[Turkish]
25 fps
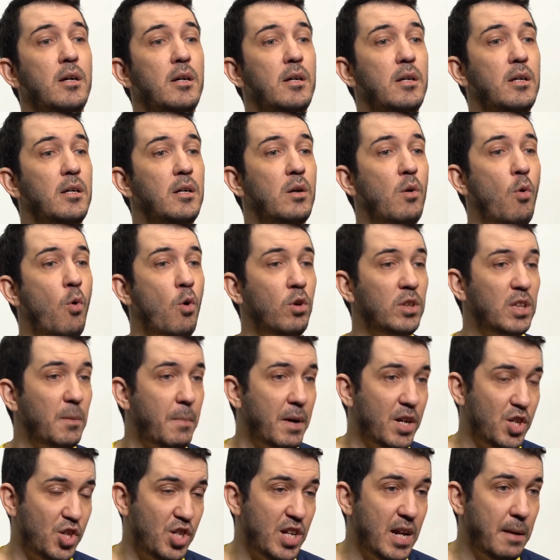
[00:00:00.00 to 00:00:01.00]
E,
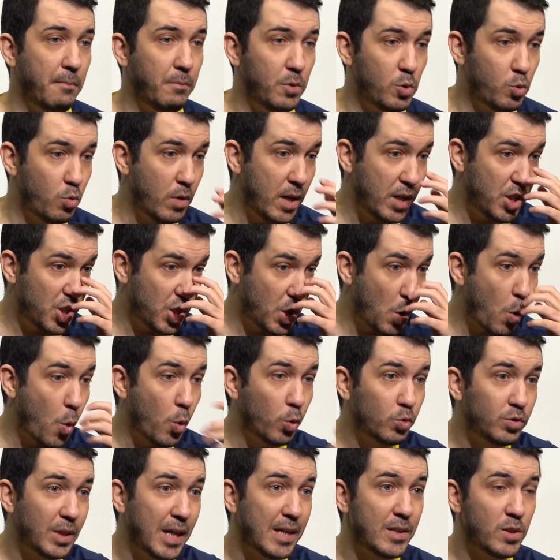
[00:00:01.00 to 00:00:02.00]
orada başlayan bir süreç ki
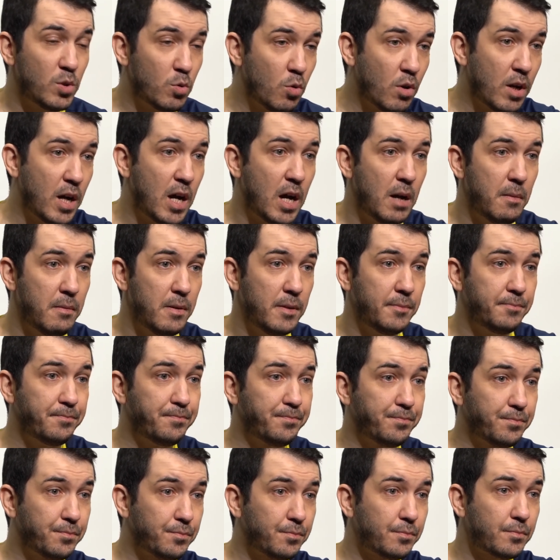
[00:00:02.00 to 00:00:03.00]
ondan sonra abi
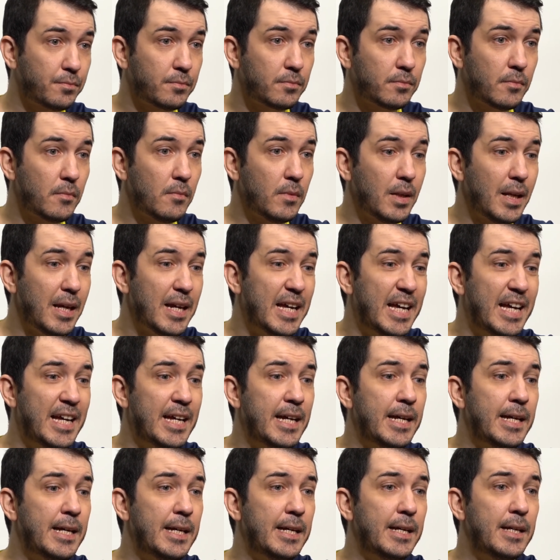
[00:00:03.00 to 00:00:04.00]

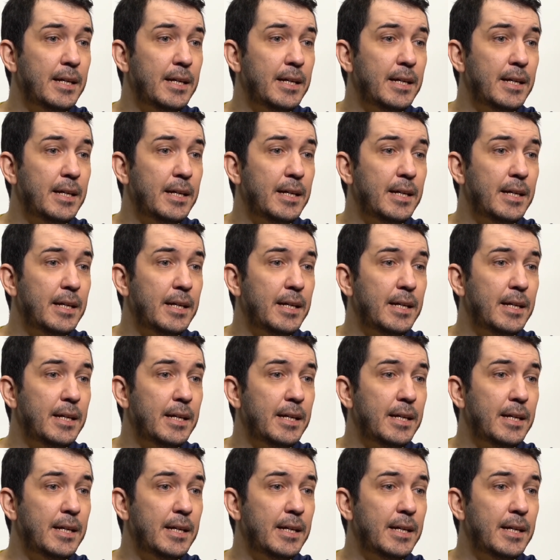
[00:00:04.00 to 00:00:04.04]
e,